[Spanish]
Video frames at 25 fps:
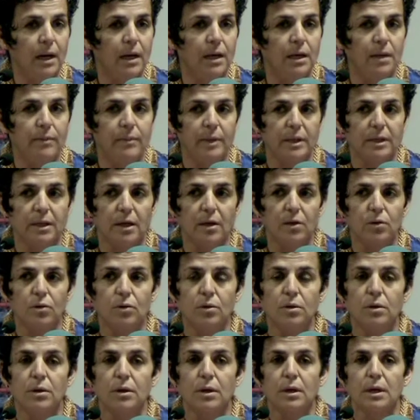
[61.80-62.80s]

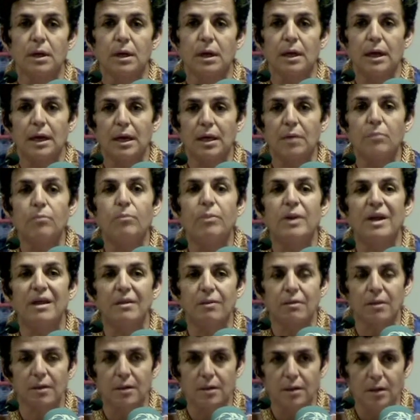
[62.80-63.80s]
limitado, es
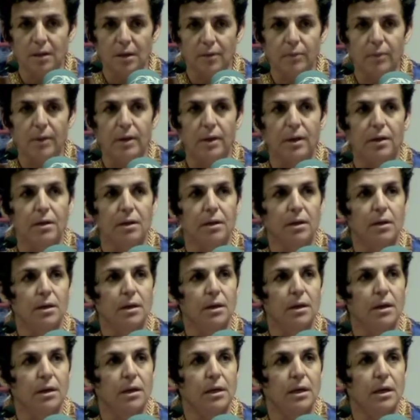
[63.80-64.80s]
imprescindible
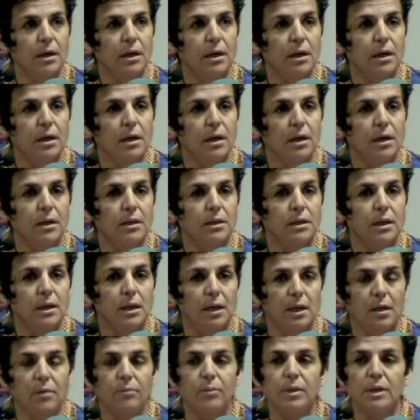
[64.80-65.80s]
eh,
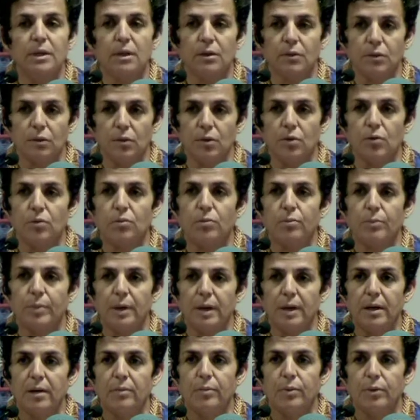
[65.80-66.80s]
tener invitación
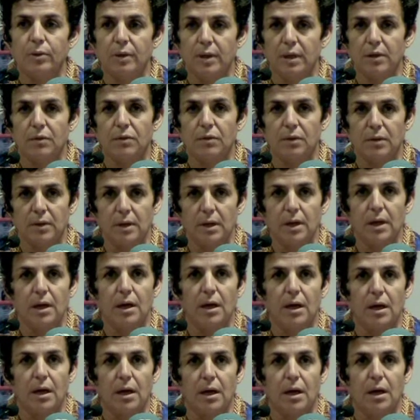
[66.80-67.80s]
para poder acceder
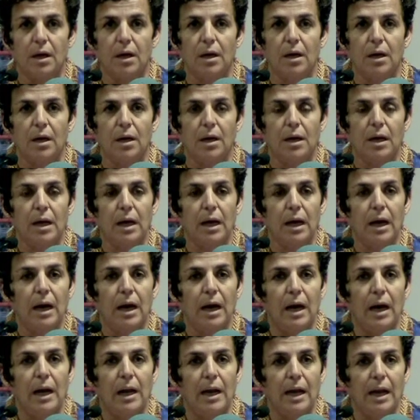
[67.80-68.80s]
a,
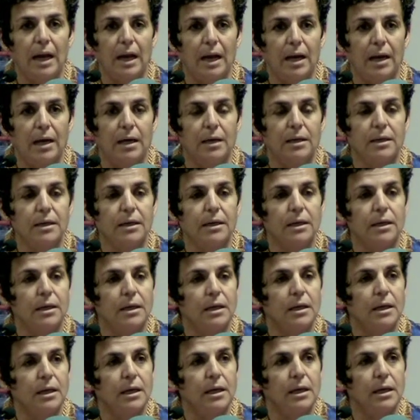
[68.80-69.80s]
la gala.
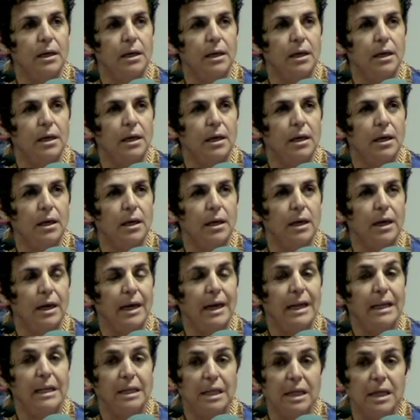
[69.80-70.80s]
Eh,
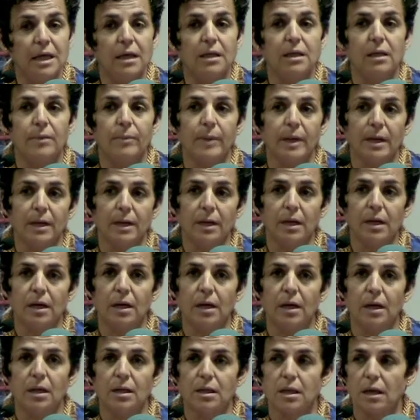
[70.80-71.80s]
el día también
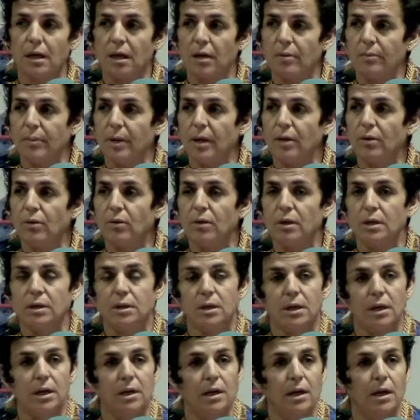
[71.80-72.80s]
se ha cambiado,
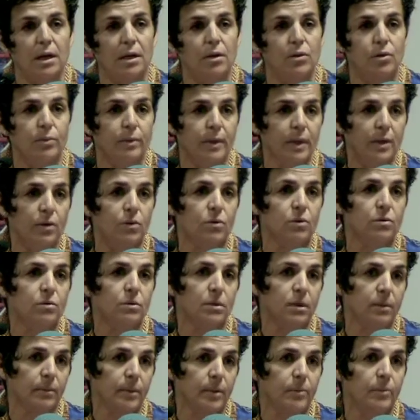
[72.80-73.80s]
antes era el domingo,
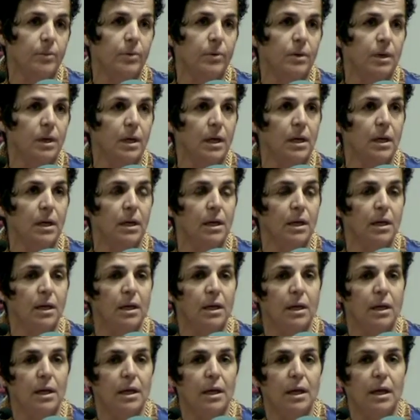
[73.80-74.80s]
también porque
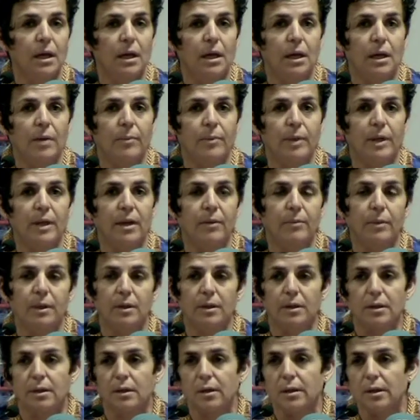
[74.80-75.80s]
en la
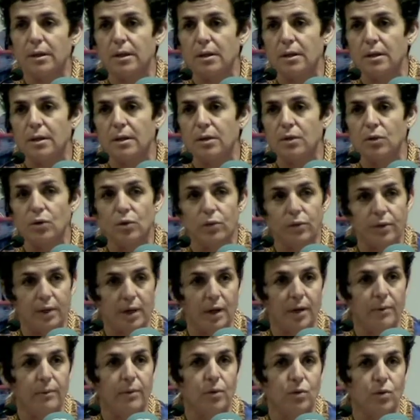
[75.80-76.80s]
pirámide nos
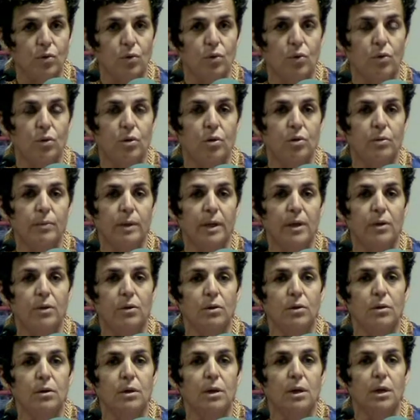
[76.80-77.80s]
dejaban solo el
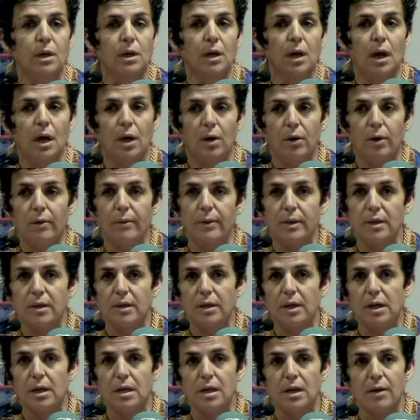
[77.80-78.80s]
domingo, ahora va a
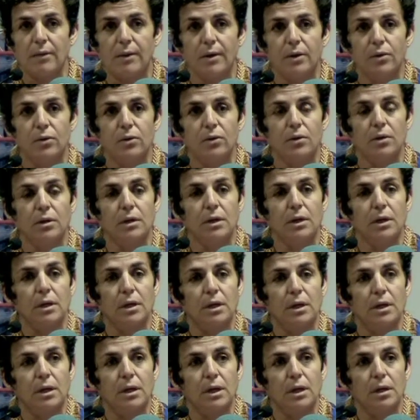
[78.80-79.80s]
ser el sábado.
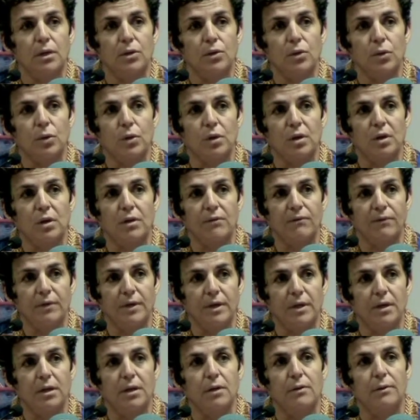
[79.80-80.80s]
Entonces,
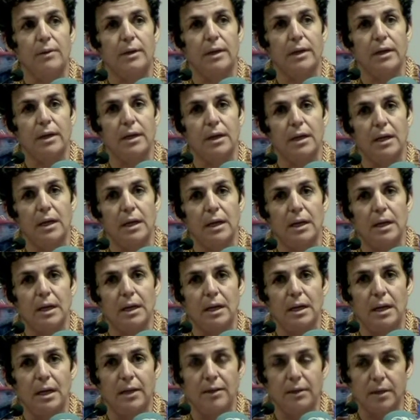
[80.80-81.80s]
definitiva,
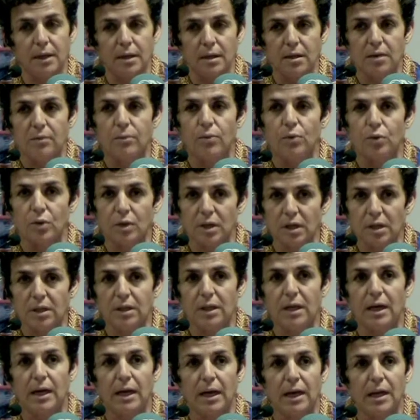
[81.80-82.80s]
la
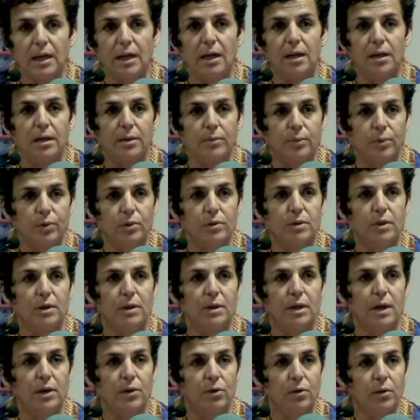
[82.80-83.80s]
decimosexta gala del
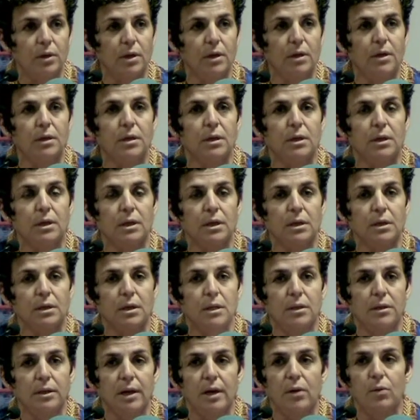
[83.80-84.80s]
deporte de Arona
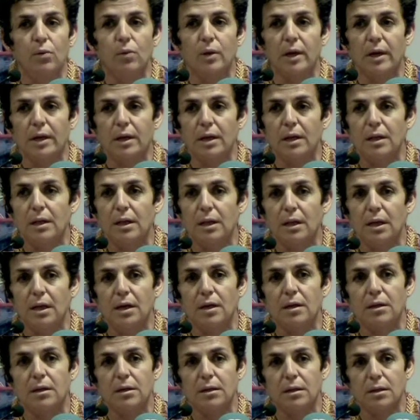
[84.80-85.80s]
tendrá lugar el
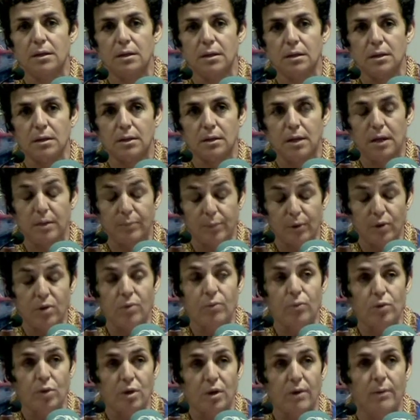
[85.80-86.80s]
día el
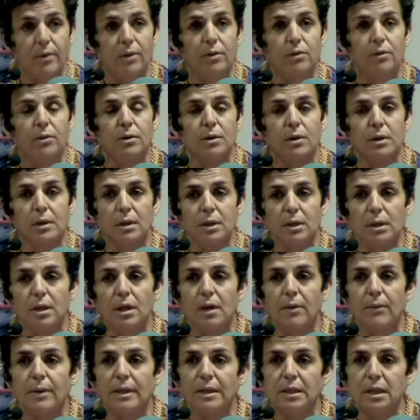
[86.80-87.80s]
próximo sábado,
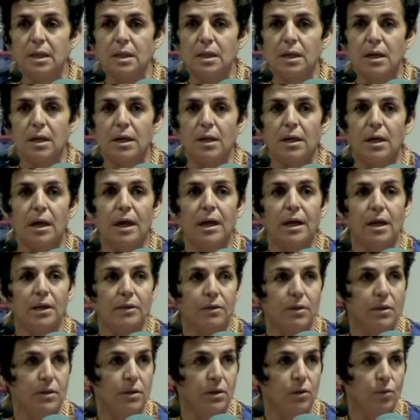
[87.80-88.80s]
día 26 a las
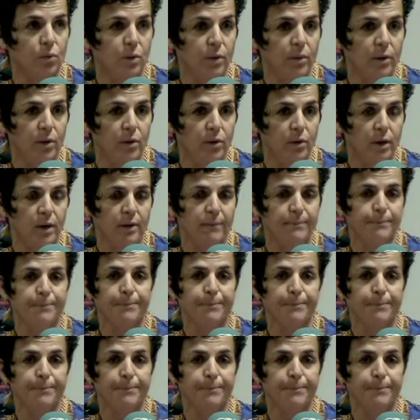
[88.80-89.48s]
19 horas.